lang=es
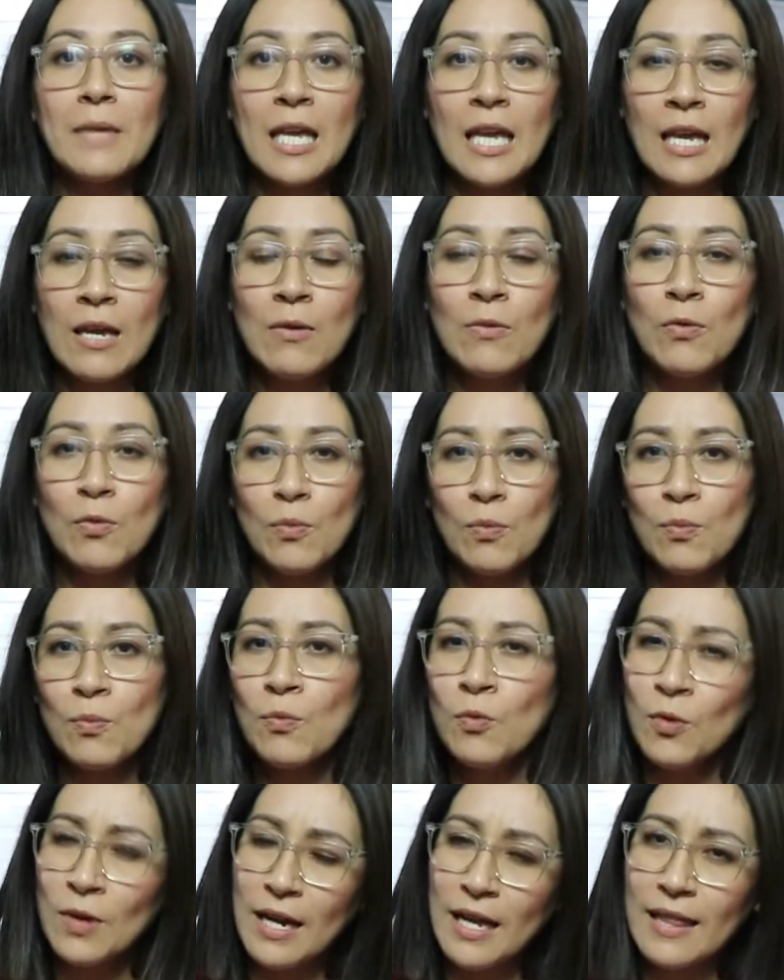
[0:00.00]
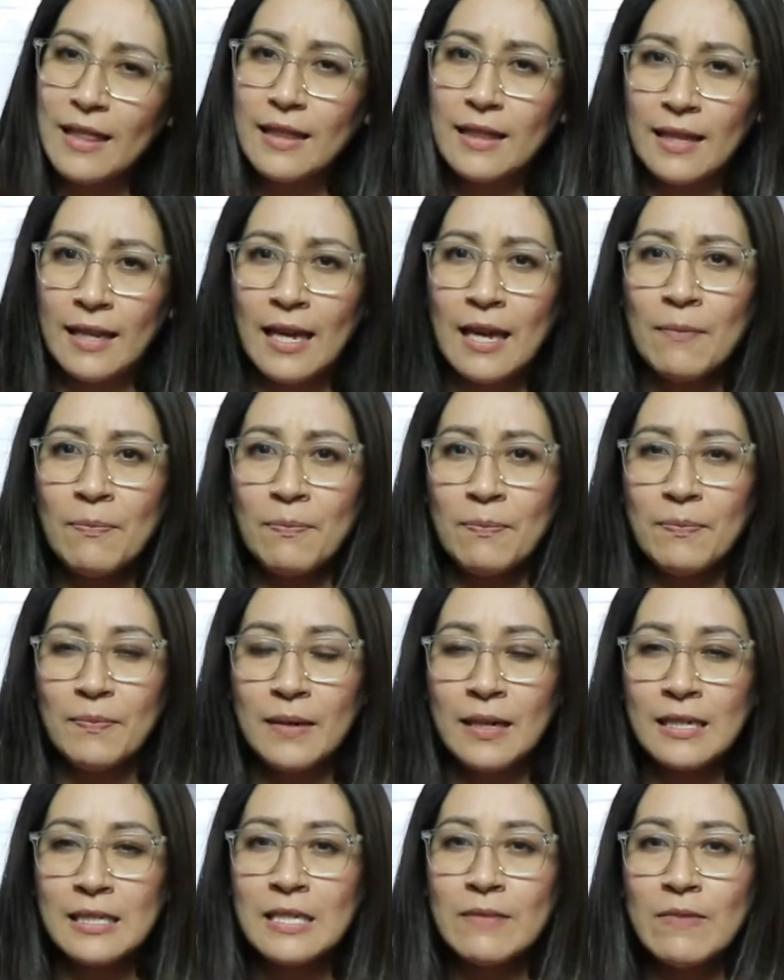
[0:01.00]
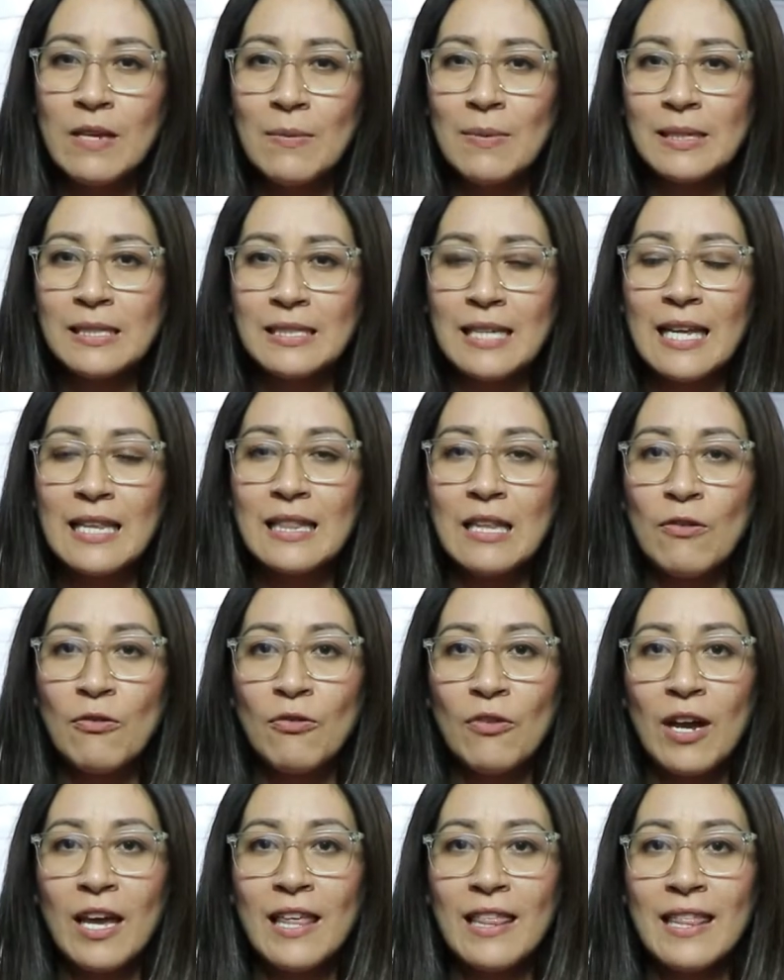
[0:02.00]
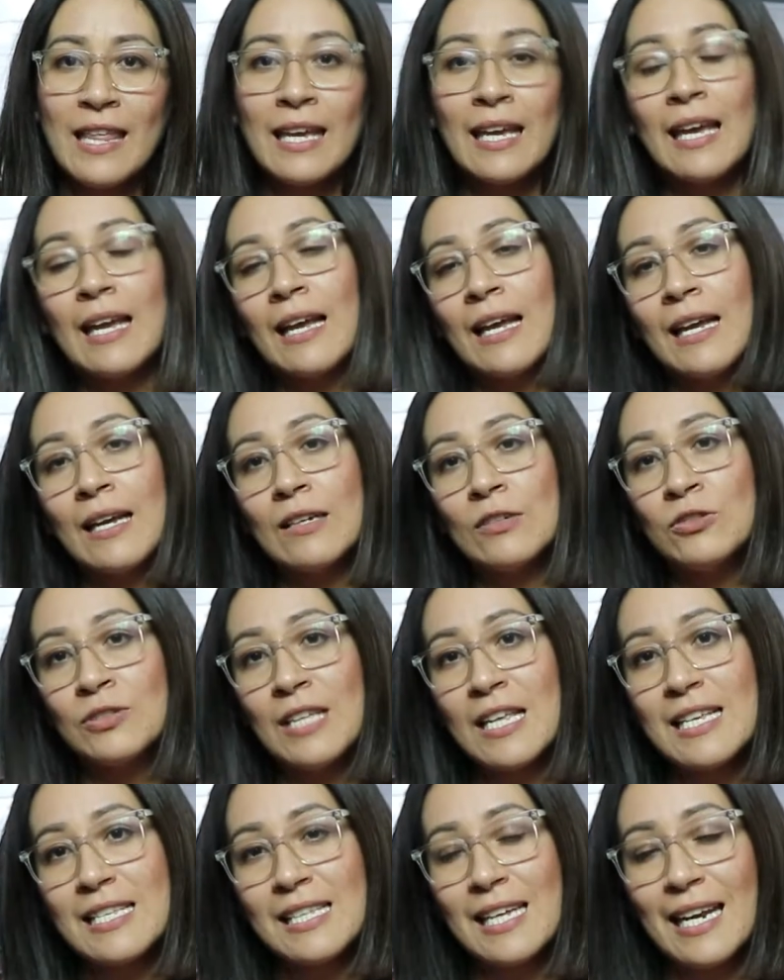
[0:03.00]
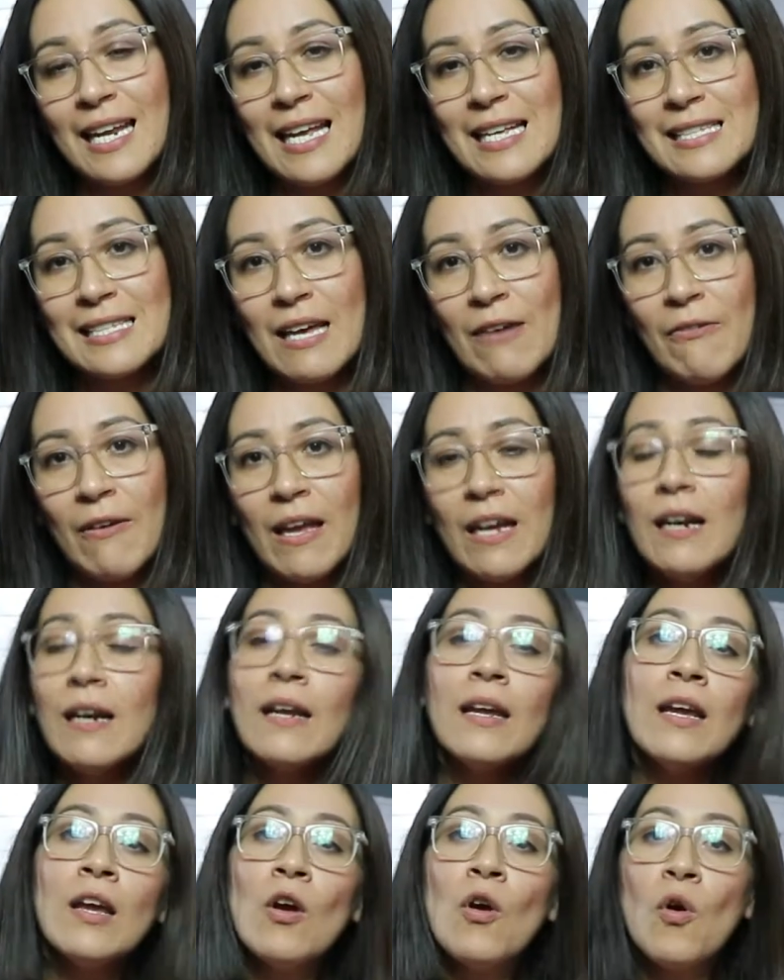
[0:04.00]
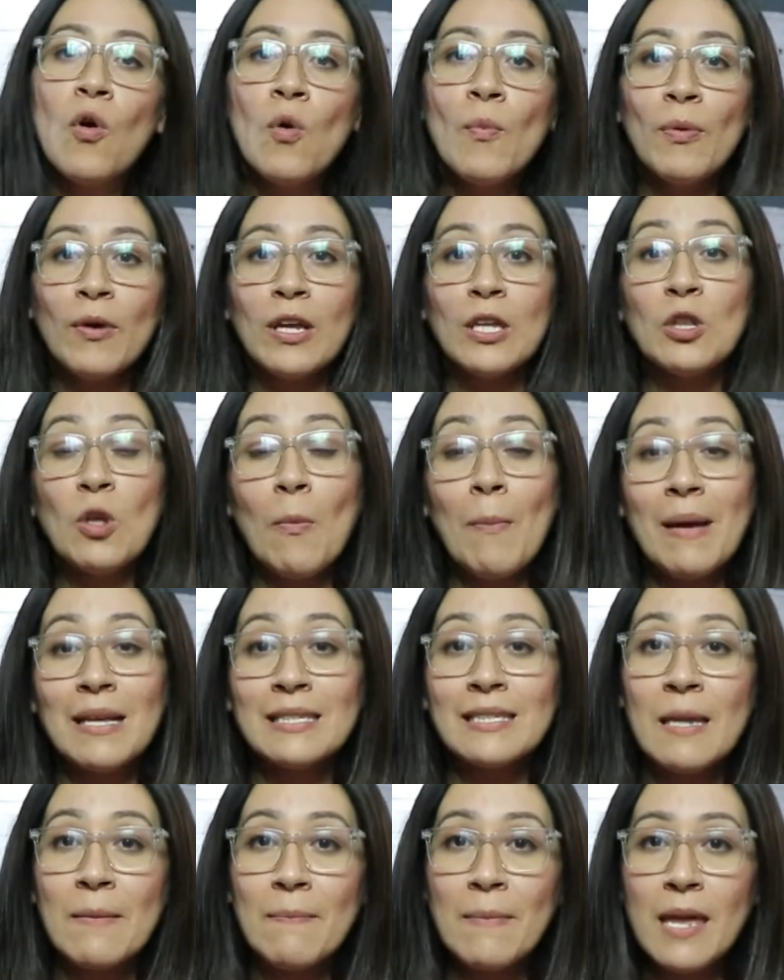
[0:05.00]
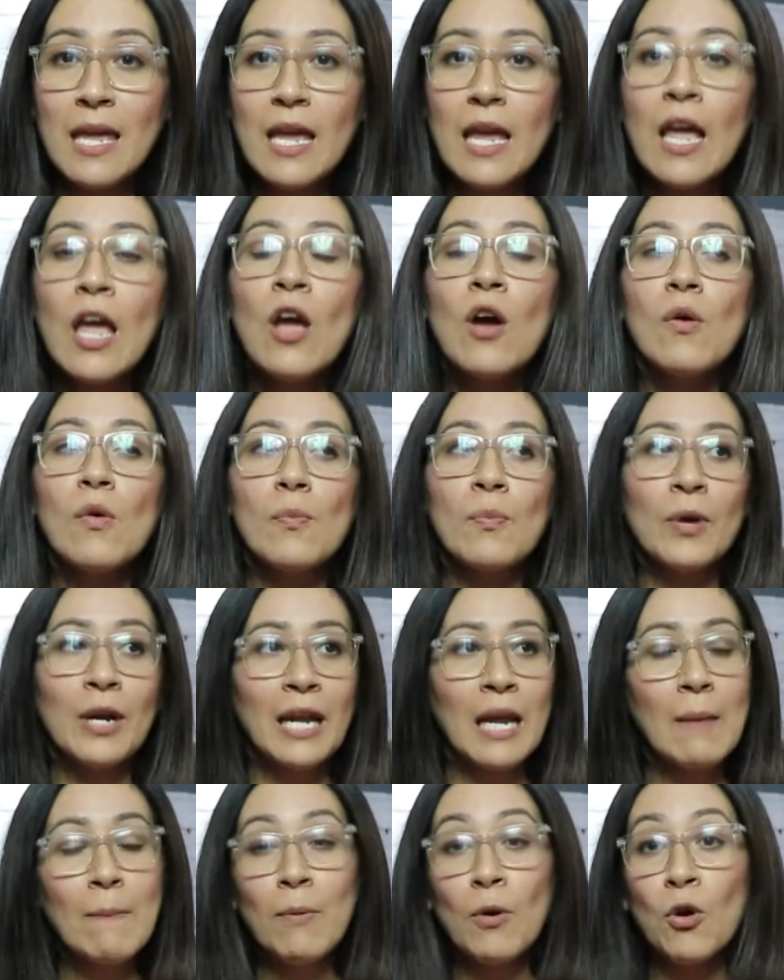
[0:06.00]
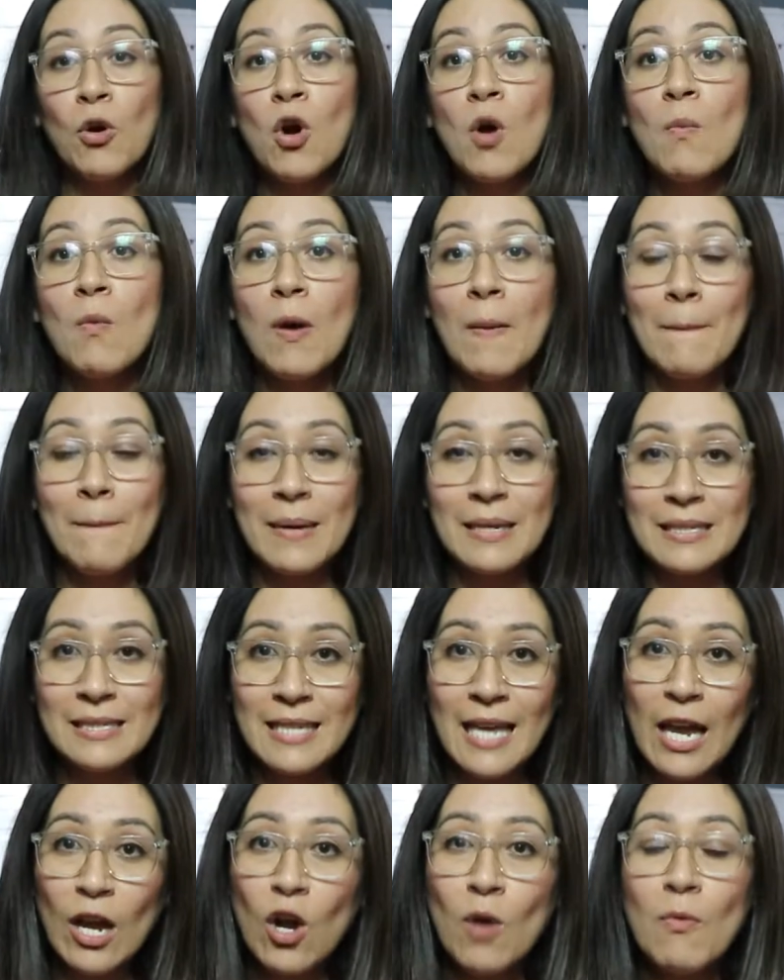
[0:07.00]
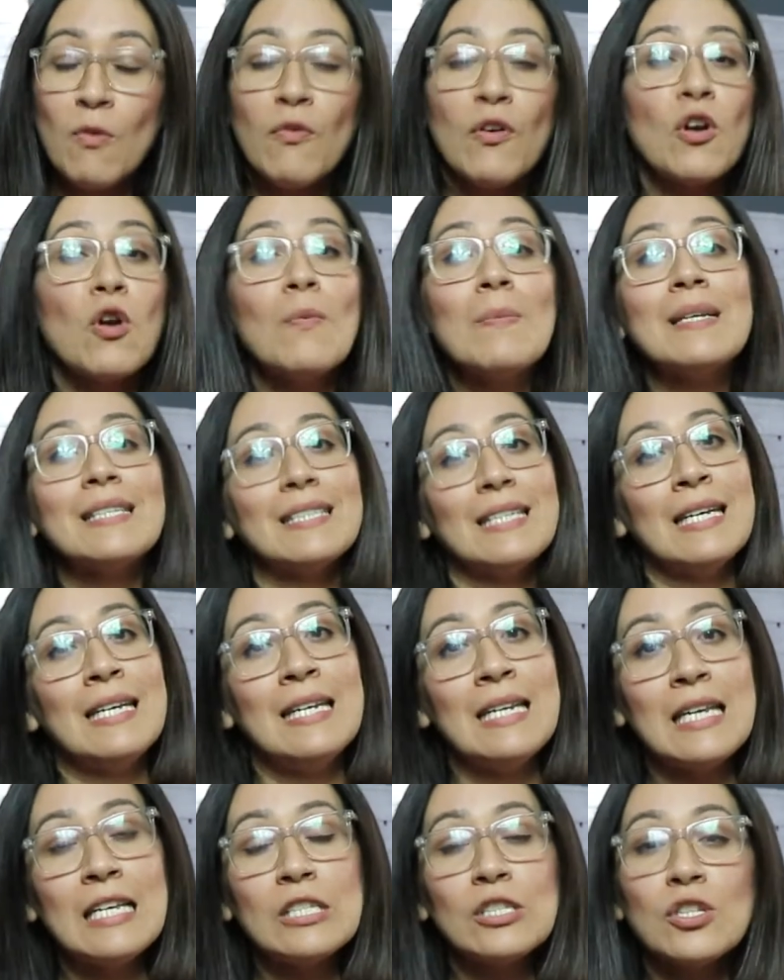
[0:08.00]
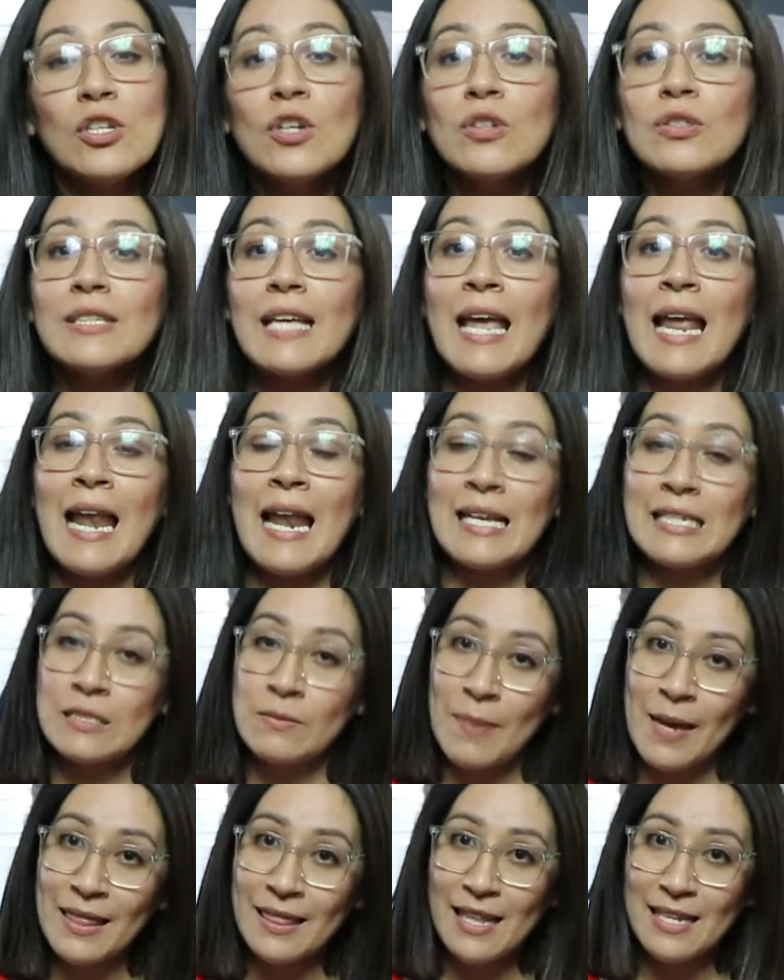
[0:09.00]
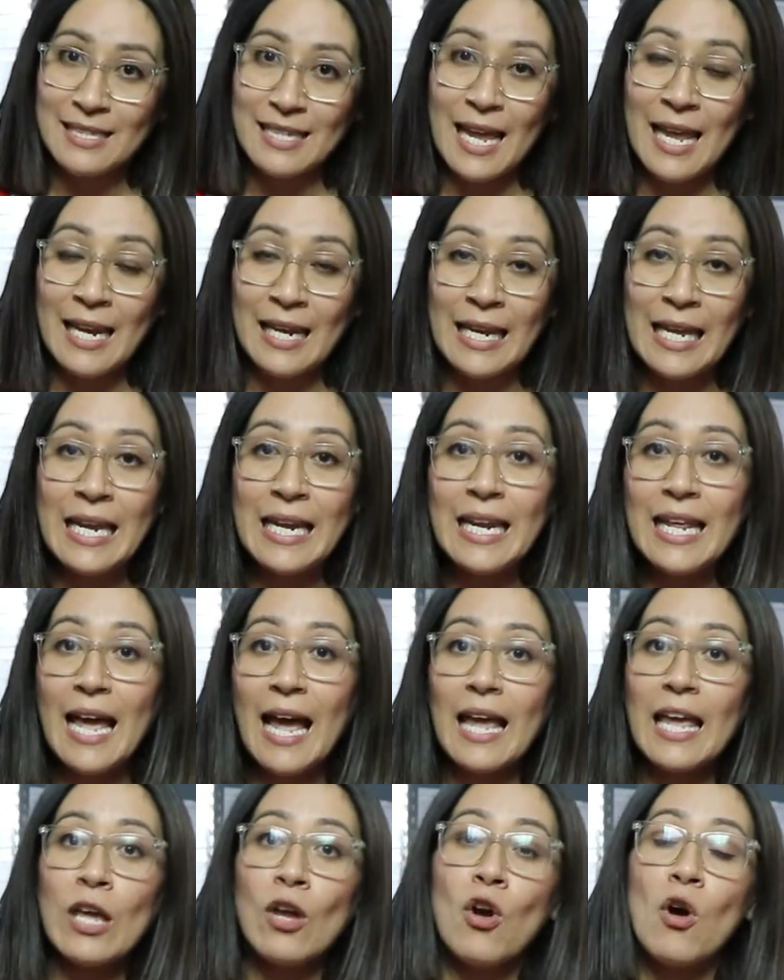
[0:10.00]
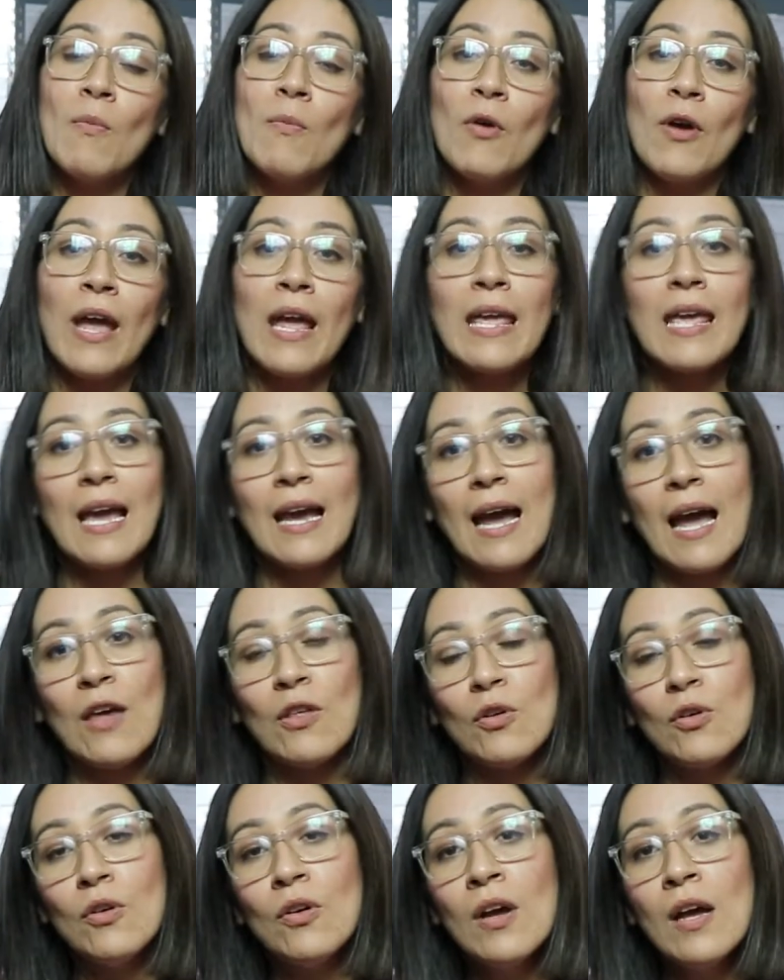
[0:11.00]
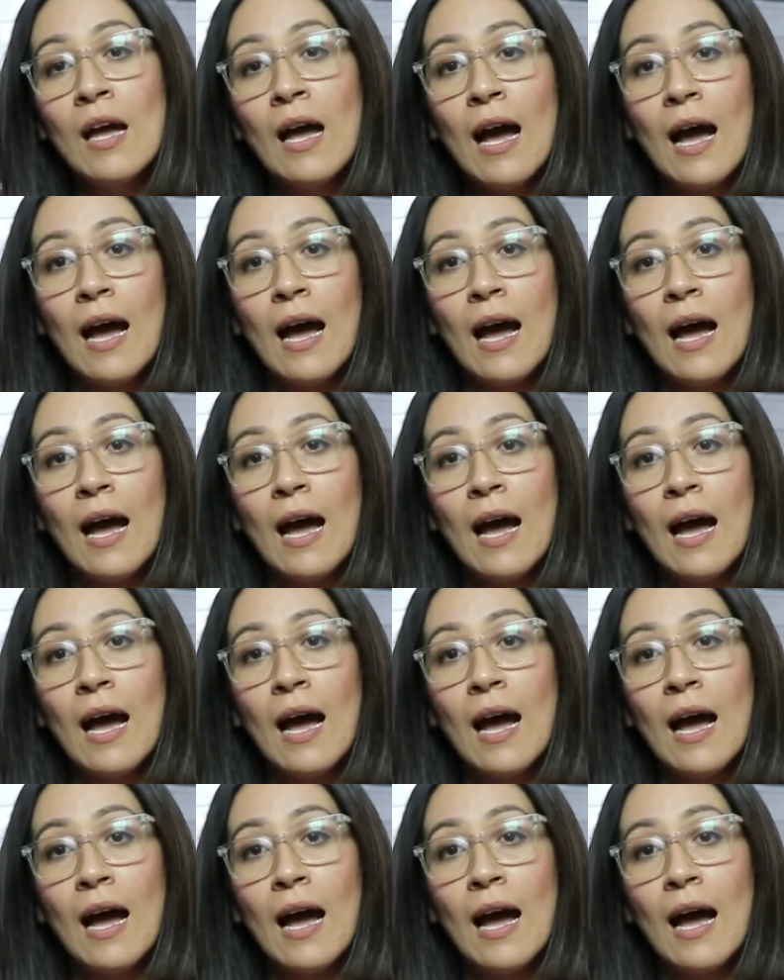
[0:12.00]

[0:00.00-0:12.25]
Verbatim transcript: Y una que recibí bastante fue de que ustedes querían saber un poquito más de mí por ejemplo, cómo empecé, cómo fueron mis inicios en las ventas en línea y cómo he llegado